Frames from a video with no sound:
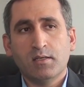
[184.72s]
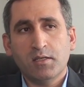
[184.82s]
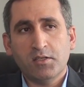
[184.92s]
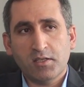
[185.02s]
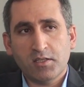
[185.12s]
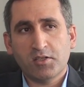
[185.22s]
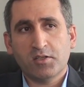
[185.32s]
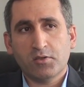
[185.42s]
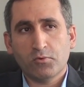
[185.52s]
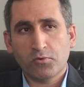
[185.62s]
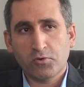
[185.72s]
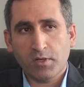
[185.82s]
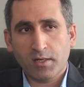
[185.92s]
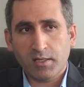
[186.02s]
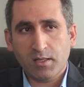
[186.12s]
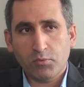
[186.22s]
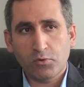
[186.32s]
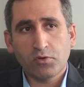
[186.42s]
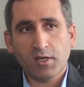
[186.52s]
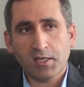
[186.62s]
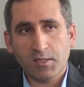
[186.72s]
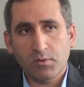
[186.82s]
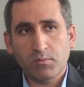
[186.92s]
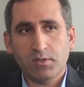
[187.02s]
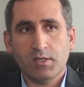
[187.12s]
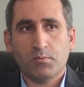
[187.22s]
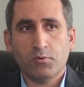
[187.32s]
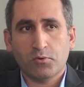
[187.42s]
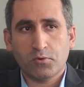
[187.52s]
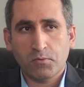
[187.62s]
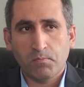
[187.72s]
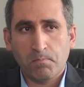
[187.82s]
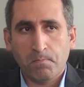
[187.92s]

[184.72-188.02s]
işe çıkış sonucuna kadar bütün takibini biz yapıyoruz.